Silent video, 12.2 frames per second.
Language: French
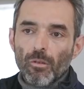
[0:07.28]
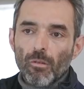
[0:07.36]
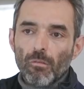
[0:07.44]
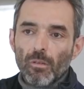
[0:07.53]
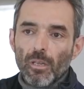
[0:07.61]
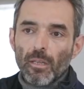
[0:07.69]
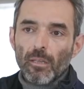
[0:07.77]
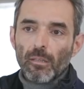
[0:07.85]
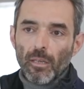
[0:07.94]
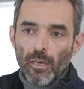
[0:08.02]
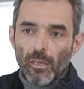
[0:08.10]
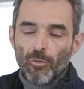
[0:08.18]
un délai
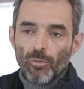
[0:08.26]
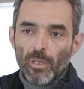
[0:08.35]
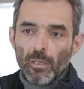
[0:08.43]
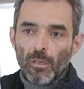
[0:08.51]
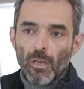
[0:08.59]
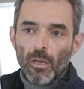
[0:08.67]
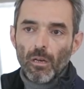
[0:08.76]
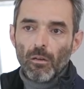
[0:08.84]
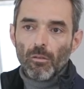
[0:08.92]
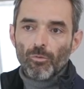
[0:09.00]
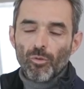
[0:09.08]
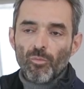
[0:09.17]
très réduit,
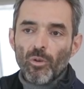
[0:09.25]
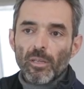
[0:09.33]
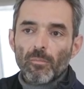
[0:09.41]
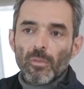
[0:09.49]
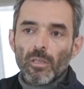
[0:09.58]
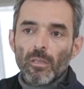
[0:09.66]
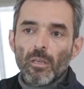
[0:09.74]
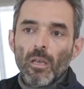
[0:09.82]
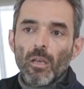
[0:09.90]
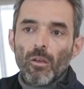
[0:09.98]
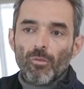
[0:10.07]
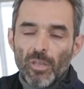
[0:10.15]
en deux mois et demi,
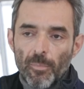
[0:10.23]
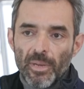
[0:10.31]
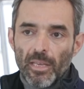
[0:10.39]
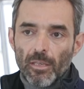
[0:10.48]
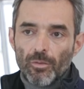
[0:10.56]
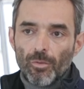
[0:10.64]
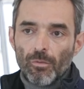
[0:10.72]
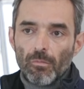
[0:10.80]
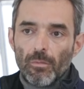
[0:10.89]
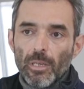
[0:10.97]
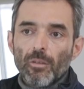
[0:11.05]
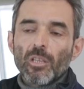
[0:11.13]
une application
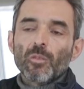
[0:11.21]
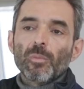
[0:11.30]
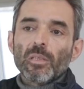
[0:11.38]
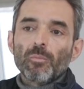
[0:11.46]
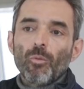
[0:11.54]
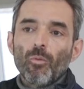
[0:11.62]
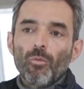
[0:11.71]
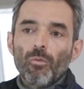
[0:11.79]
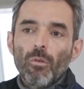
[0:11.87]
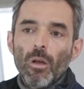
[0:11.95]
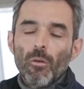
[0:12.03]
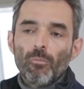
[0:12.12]
et un espace
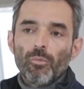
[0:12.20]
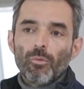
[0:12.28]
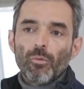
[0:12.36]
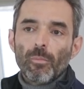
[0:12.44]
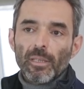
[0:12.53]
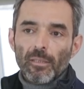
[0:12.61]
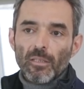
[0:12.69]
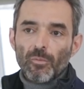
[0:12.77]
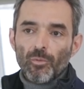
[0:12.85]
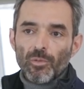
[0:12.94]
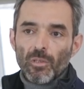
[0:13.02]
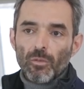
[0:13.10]
pro pour mettre à
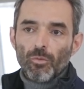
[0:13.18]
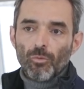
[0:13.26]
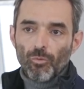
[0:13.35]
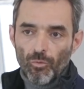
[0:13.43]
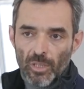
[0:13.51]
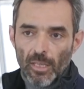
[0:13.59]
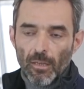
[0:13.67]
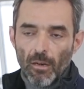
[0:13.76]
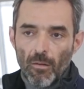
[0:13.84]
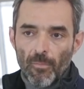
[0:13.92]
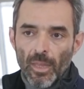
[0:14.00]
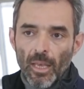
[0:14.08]
disposition nos
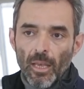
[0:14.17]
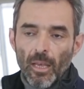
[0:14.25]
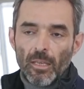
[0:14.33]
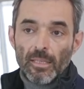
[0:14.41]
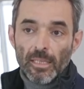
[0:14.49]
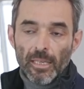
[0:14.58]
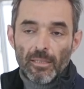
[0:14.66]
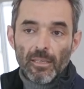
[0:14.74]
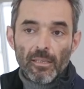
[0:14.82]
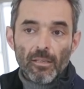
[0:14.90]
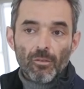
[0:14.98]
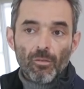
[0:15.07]
adhérents.
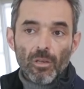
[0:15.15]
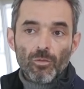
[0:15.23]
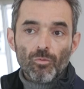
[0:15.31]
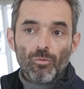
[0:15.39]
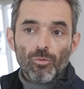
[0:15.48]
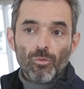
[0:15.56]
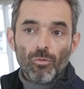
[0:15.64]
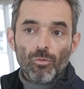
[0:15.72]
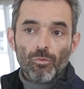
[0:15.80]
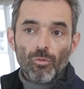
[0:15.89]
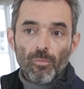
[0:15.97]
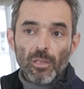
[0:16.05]
Synertiel, c'est un réseau de
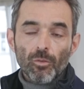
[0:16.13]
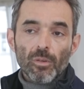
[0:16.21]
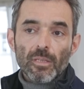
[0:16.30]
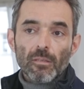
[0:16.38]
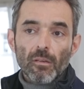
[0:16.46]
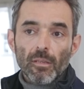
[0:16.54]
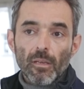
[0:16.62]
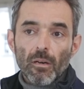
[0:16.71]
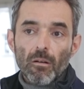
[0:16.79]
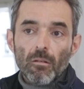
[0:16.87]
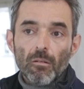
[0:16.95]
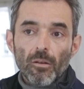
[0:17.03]
2300
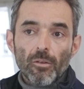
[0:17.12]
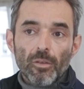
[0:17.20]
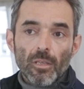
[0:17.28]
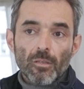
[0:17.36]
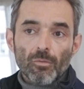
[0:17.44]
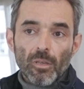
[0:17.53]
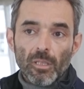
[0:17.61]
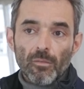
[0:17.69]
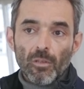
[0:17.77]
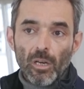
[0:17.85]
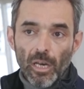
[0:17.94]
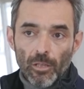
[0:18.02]
adhérents euh, qui sont actifs dans la